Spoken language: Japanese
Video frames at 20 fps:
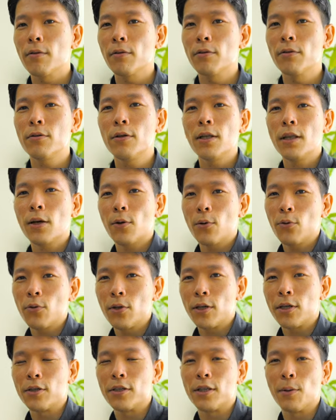ずれたこと
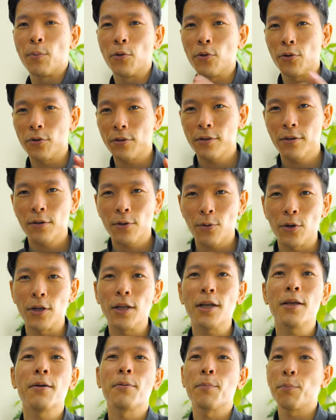に気づいて戻す。これ
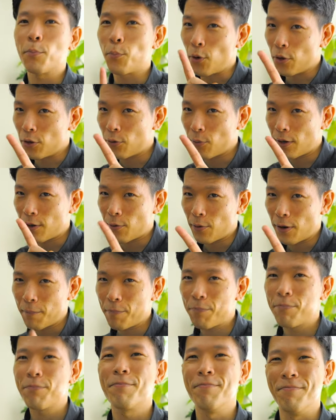ね、ポイントはこれ。
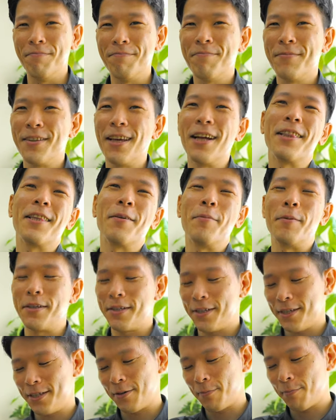うん、やってみま
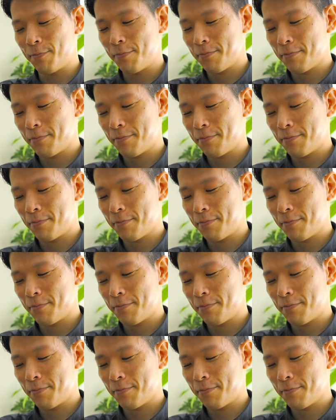しょう。